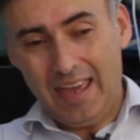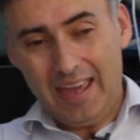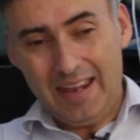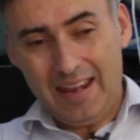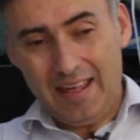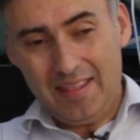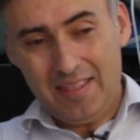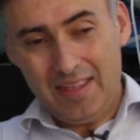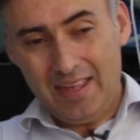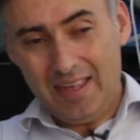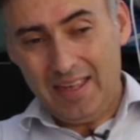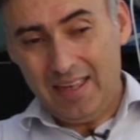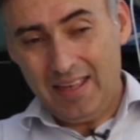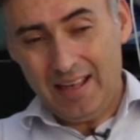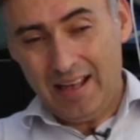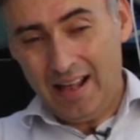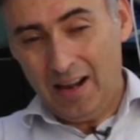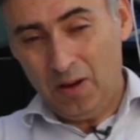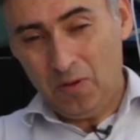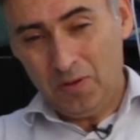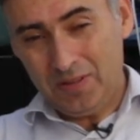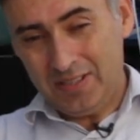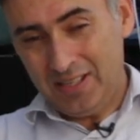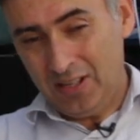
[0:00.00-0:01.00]
era de
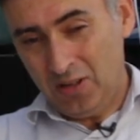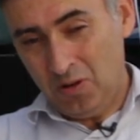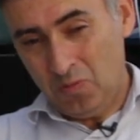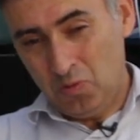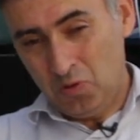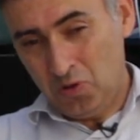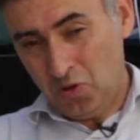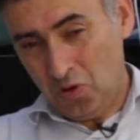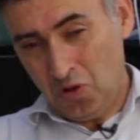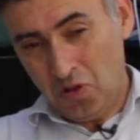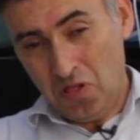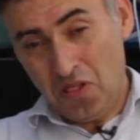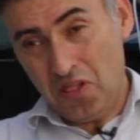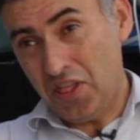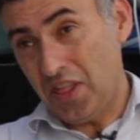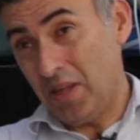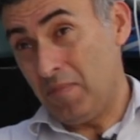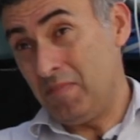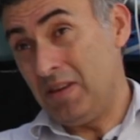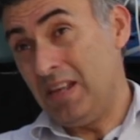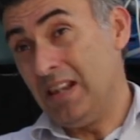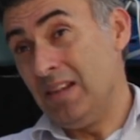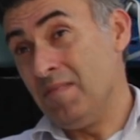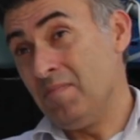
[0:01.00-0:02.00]
algo así como unos
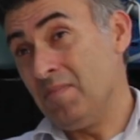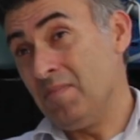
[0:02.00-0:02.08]
11.000